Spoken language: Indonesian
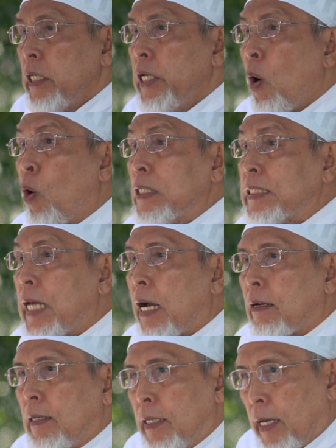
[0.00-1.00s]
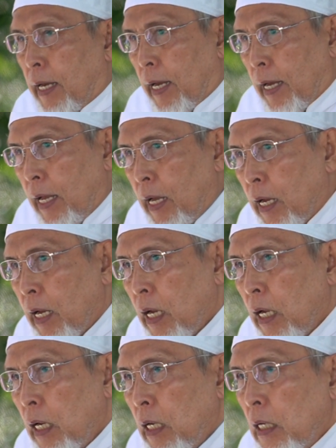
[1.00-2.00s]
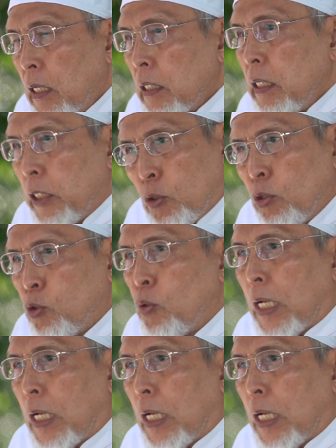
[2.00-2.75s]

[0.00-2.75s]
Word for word: Di otak dia itu